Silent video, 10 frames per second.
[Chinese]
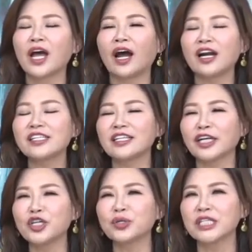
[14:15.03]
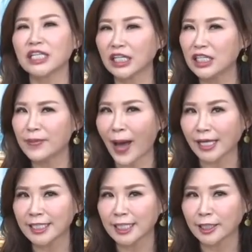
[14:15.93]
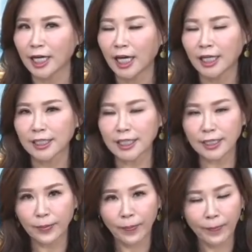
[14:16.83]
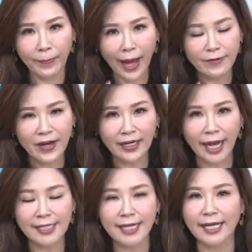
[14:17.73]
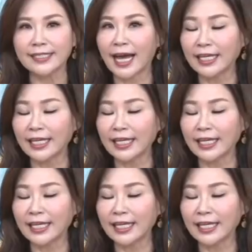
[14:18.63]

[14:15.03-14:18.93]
而且呢，又是一个驿马星。这个八方来财加